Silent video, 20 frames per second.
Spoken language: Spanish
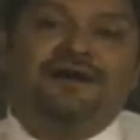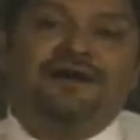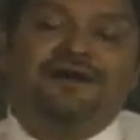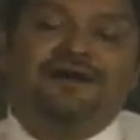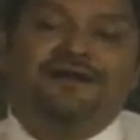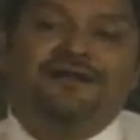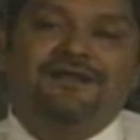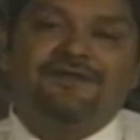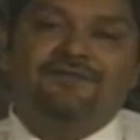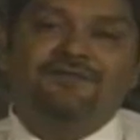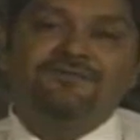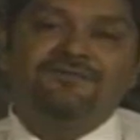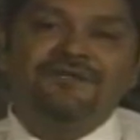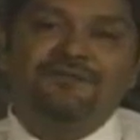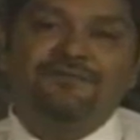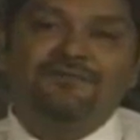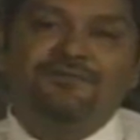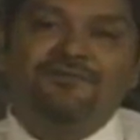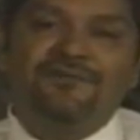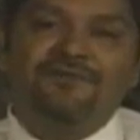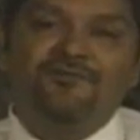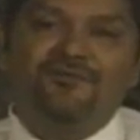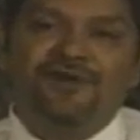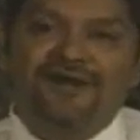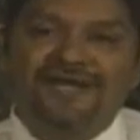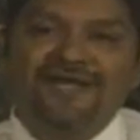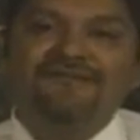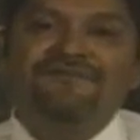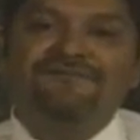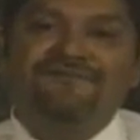el concepto de
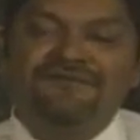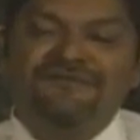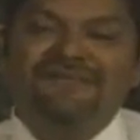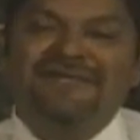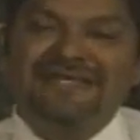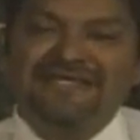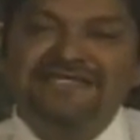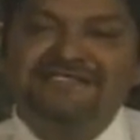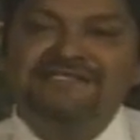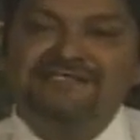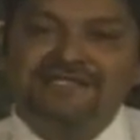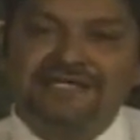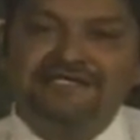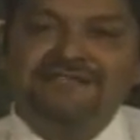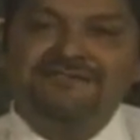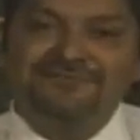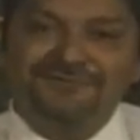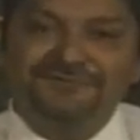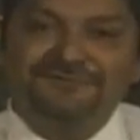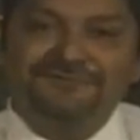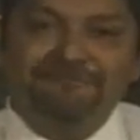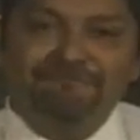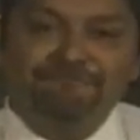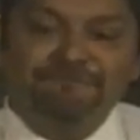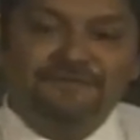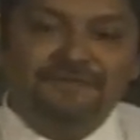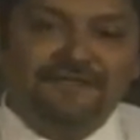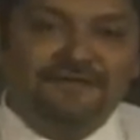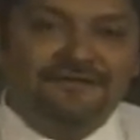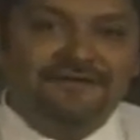mujeres feministas,
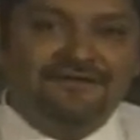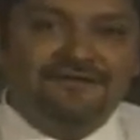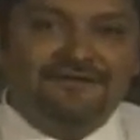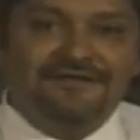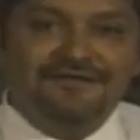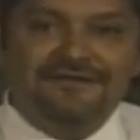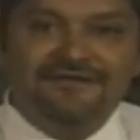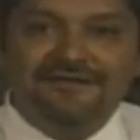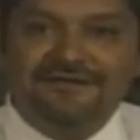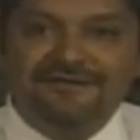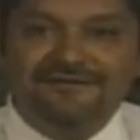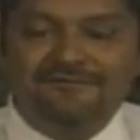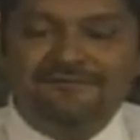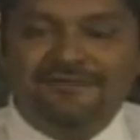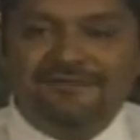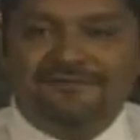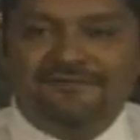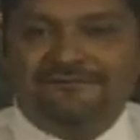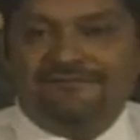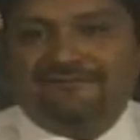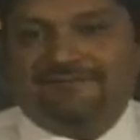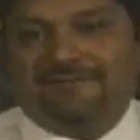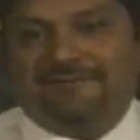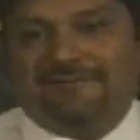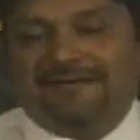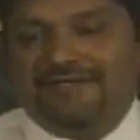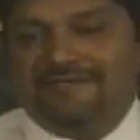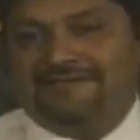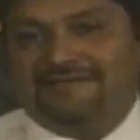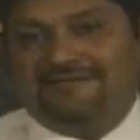y, me,
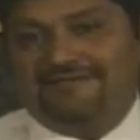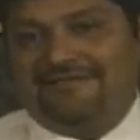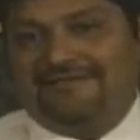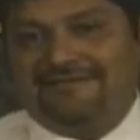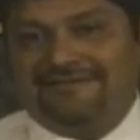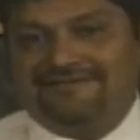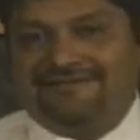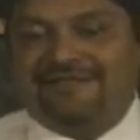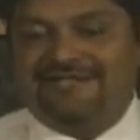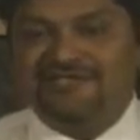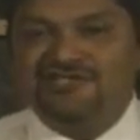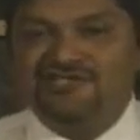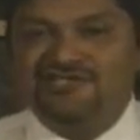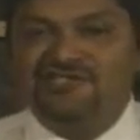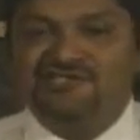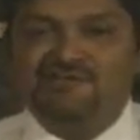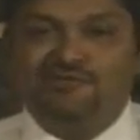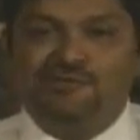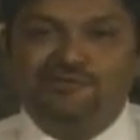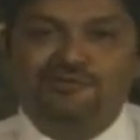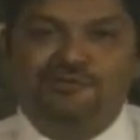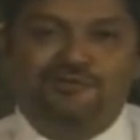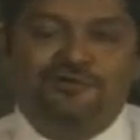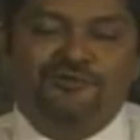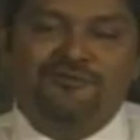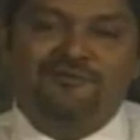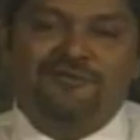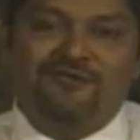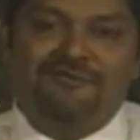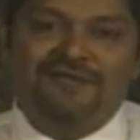parece tan, tan chistoso
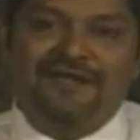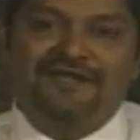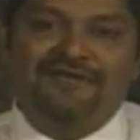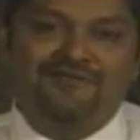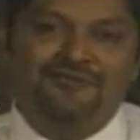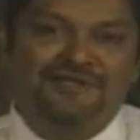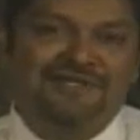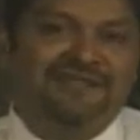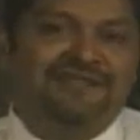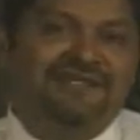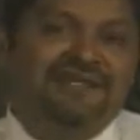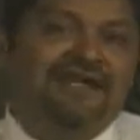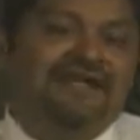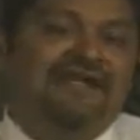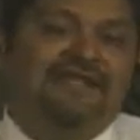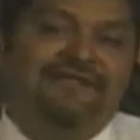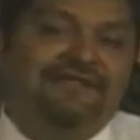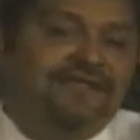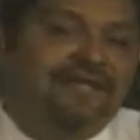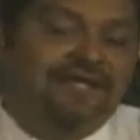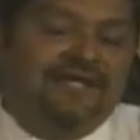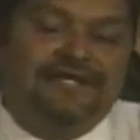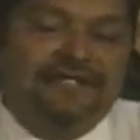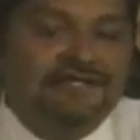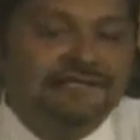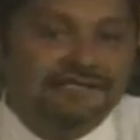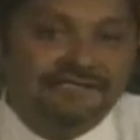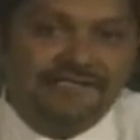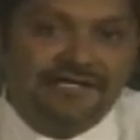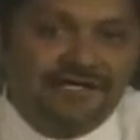como hablar de un indígena
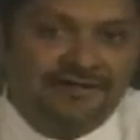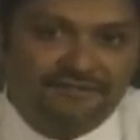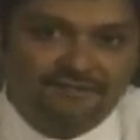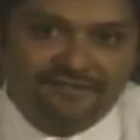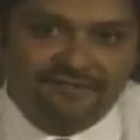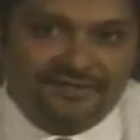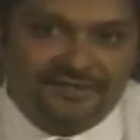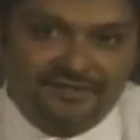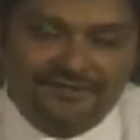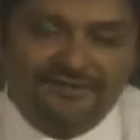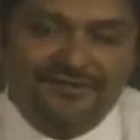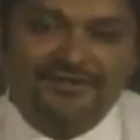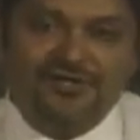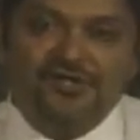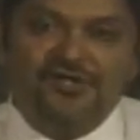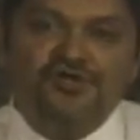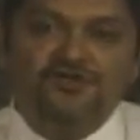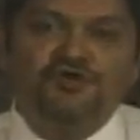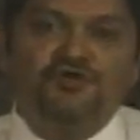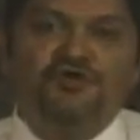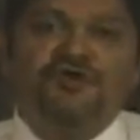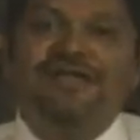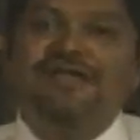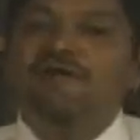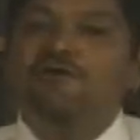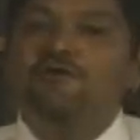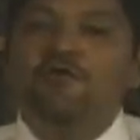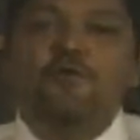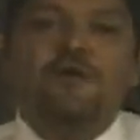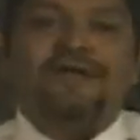indigenista, o sea, no le
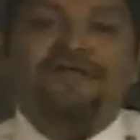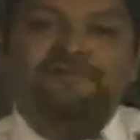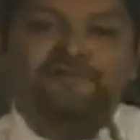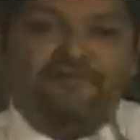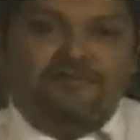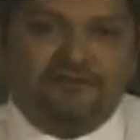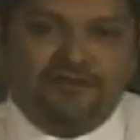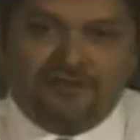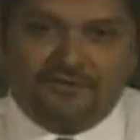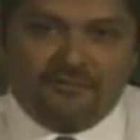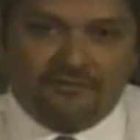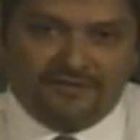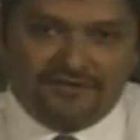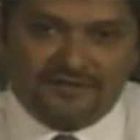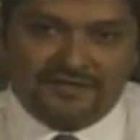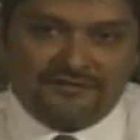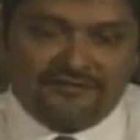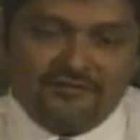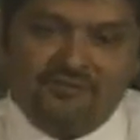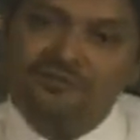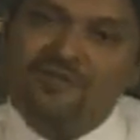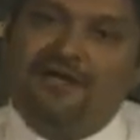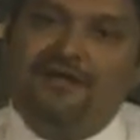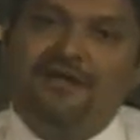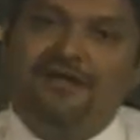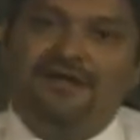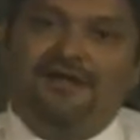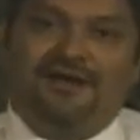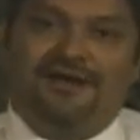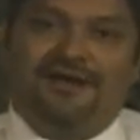encuentro la cuadratura
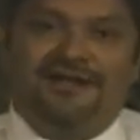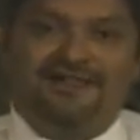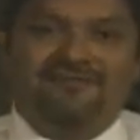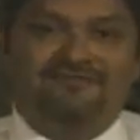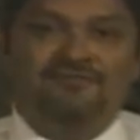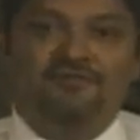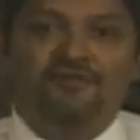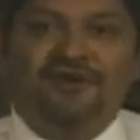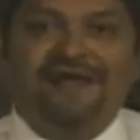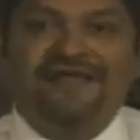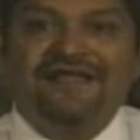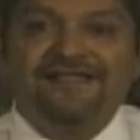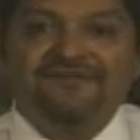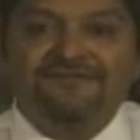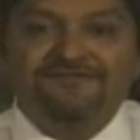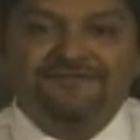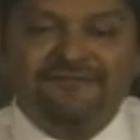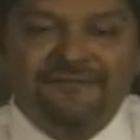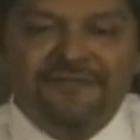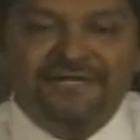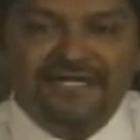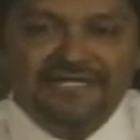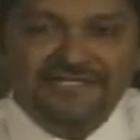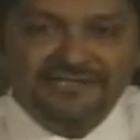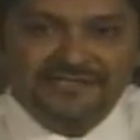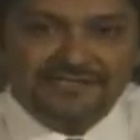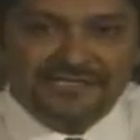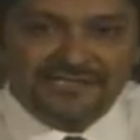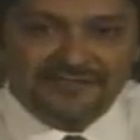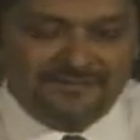a las mujeres
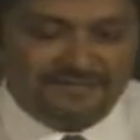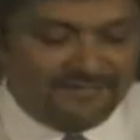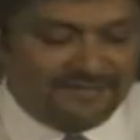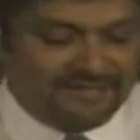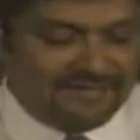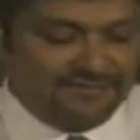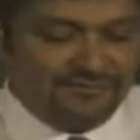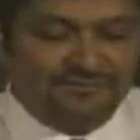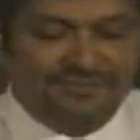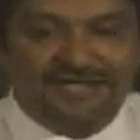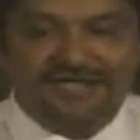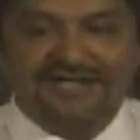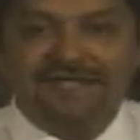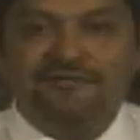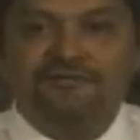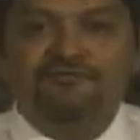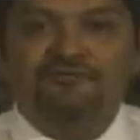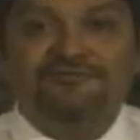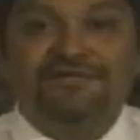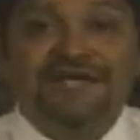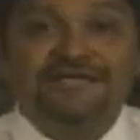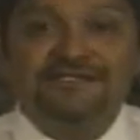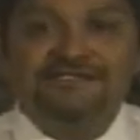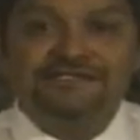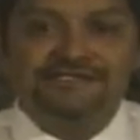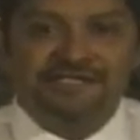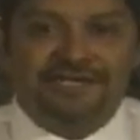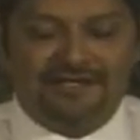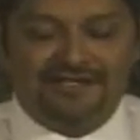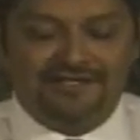feministas, me parece una
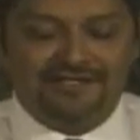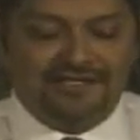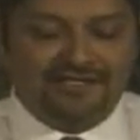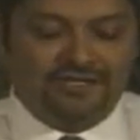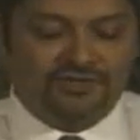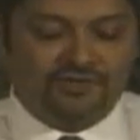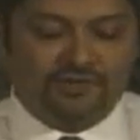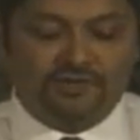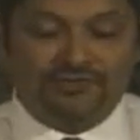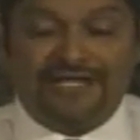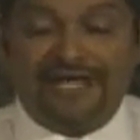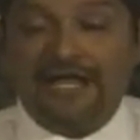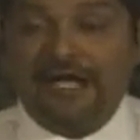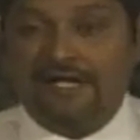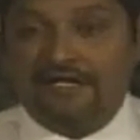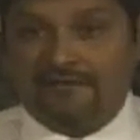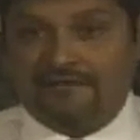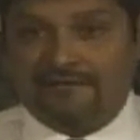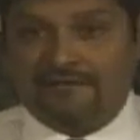redundancia total.